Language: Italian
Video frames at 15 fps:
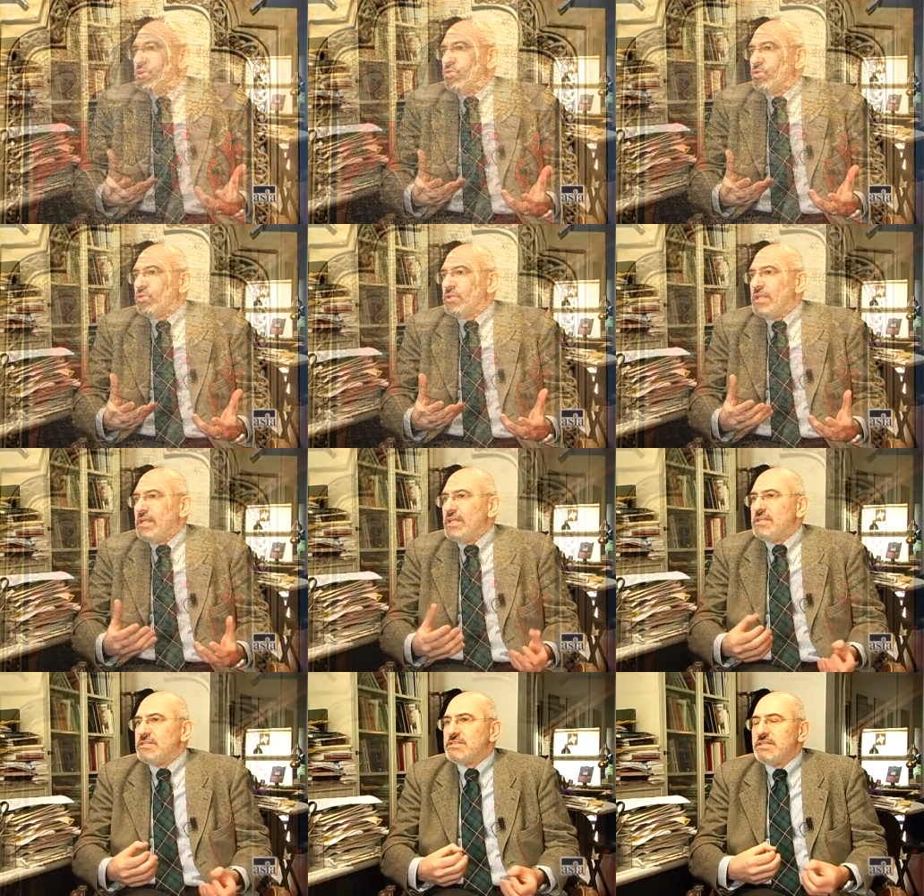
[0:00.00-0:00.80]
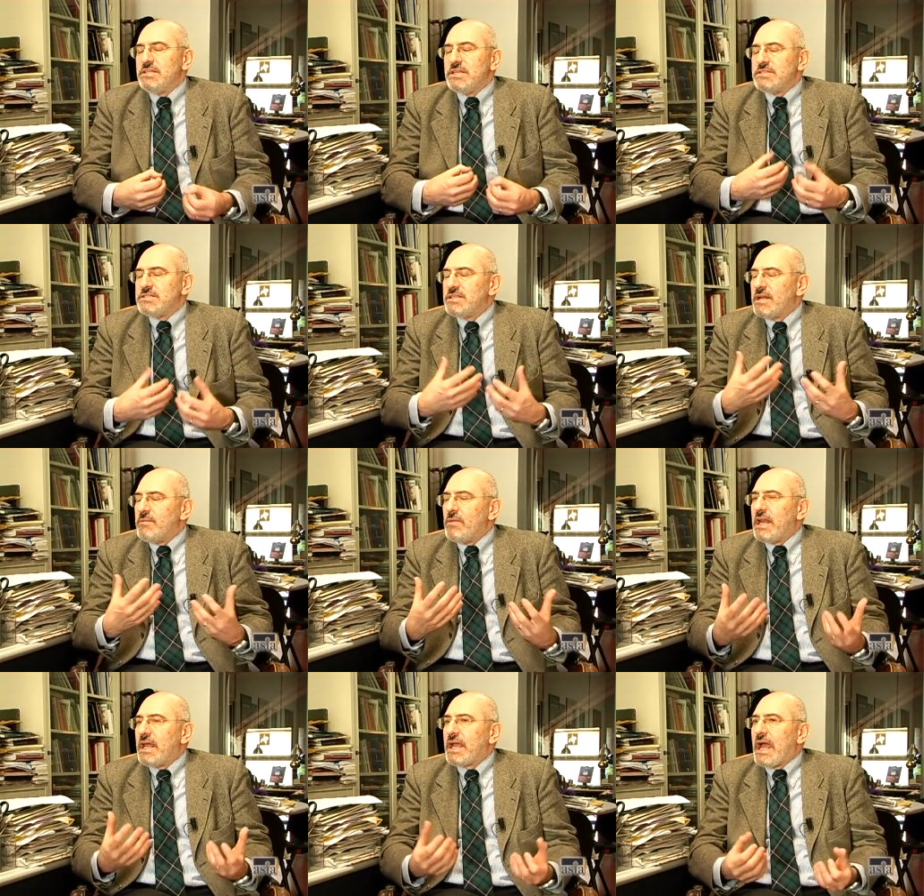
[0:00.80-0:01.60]
cortesi, di
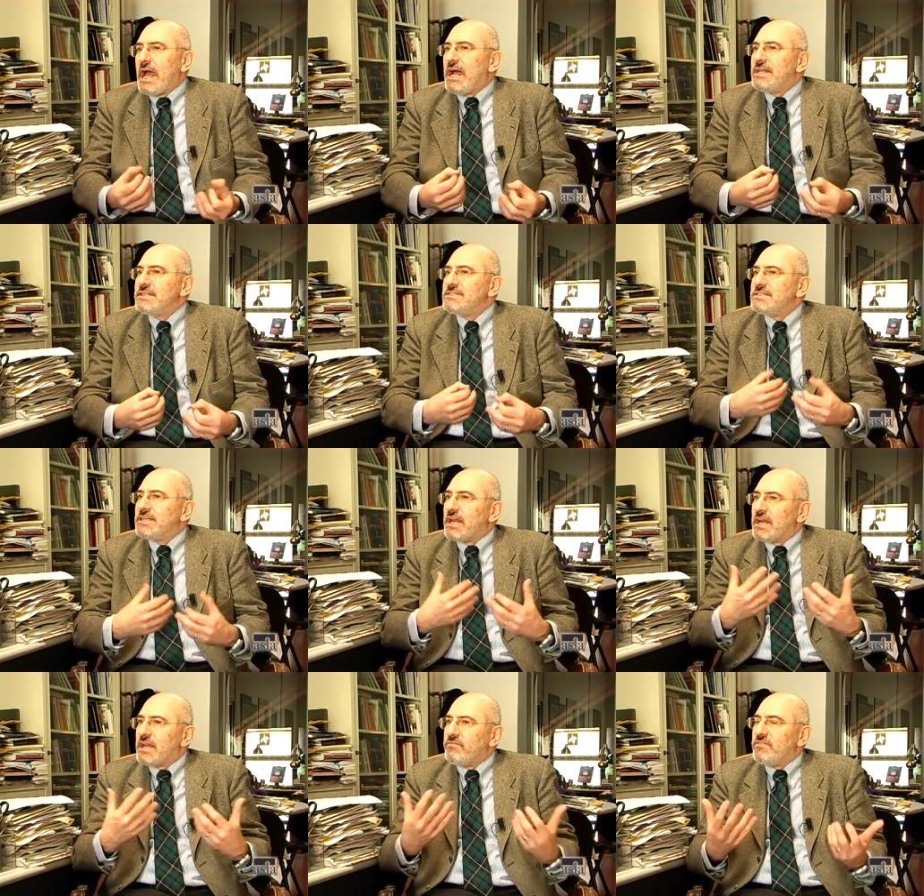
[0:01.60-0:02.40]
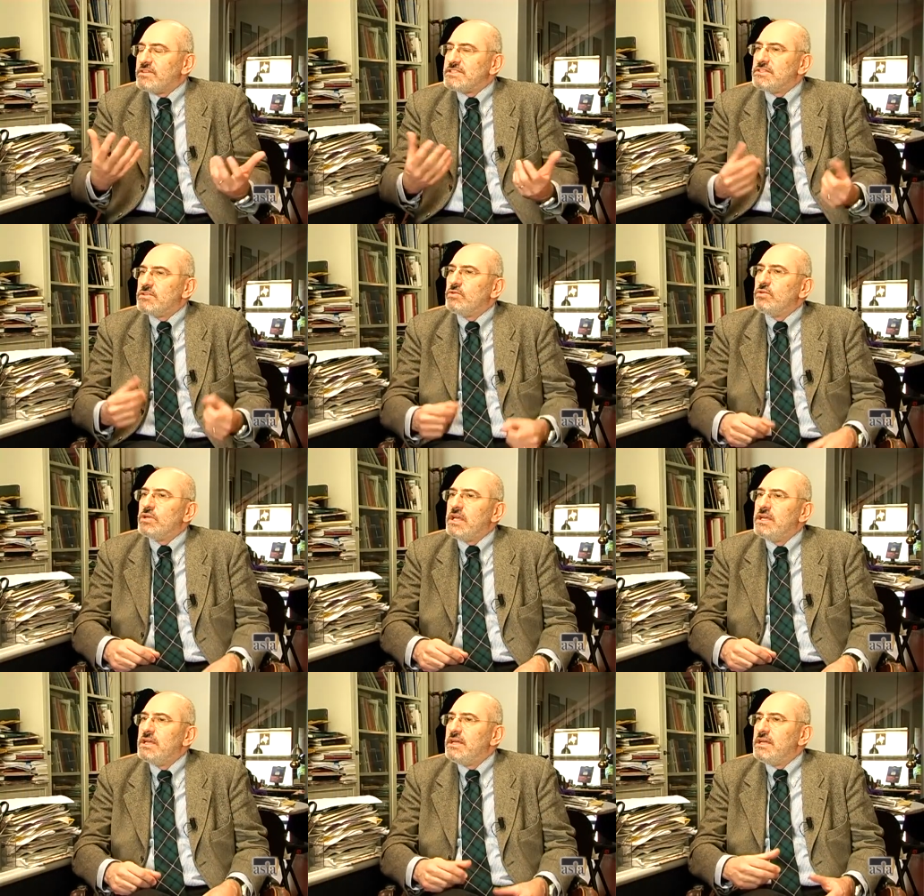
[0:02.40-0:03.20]
estrema eleganza,
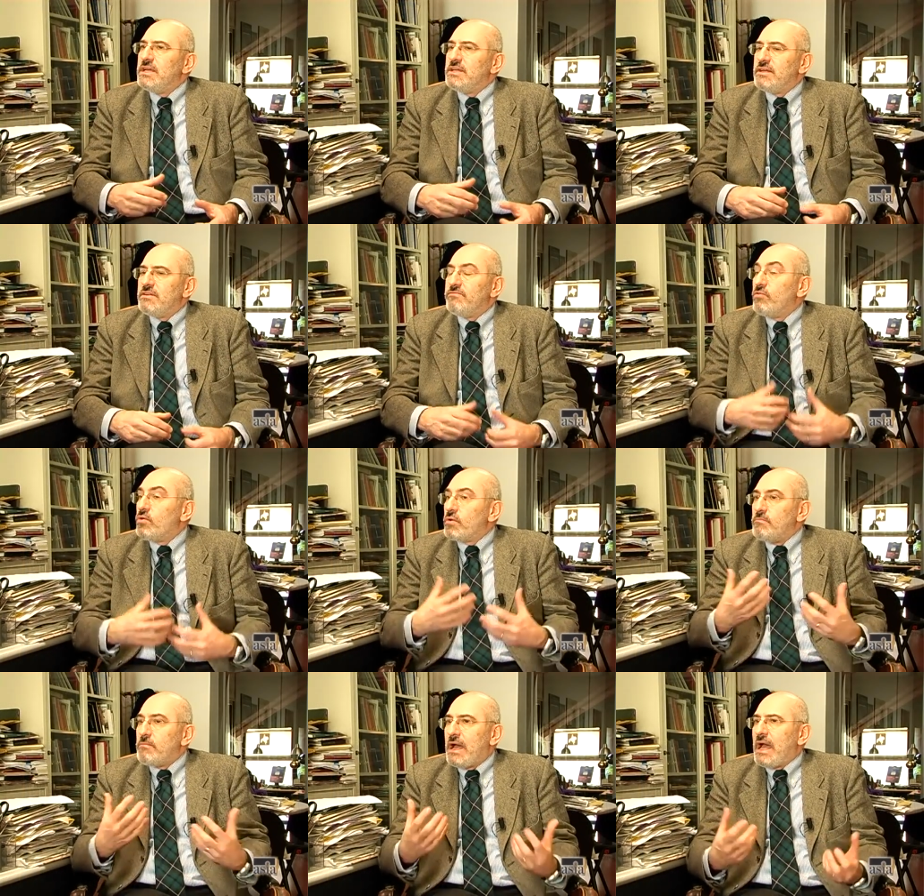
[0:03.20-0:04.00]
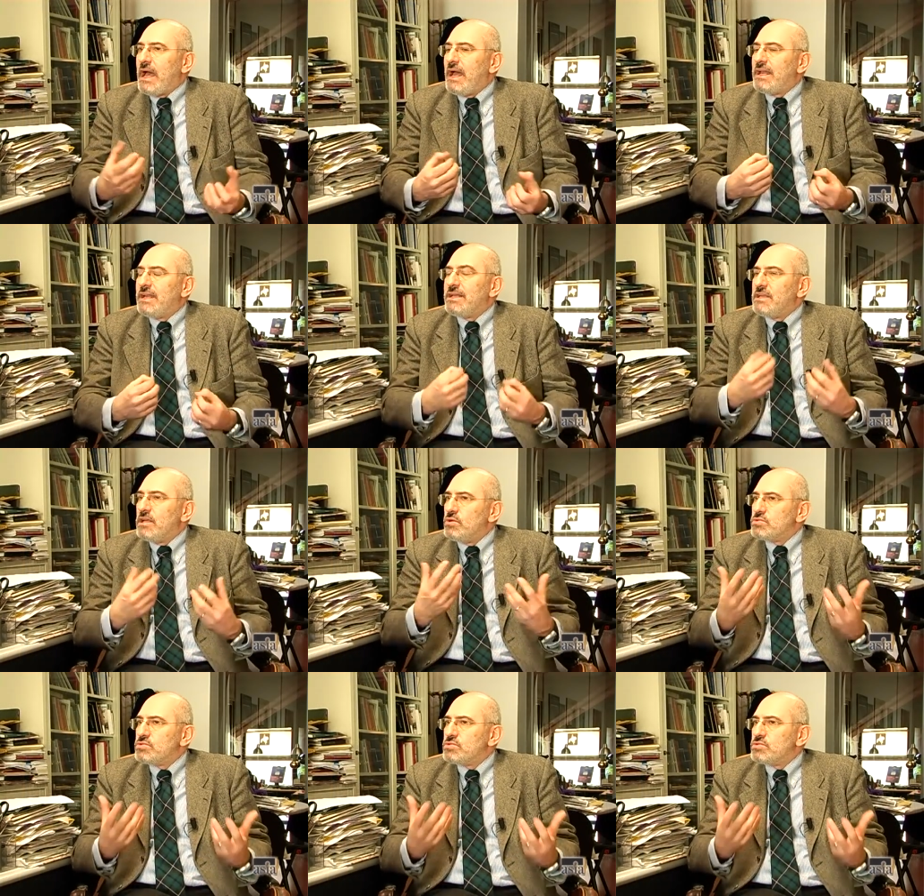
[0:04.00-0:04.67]
rarefazione eh, formale dello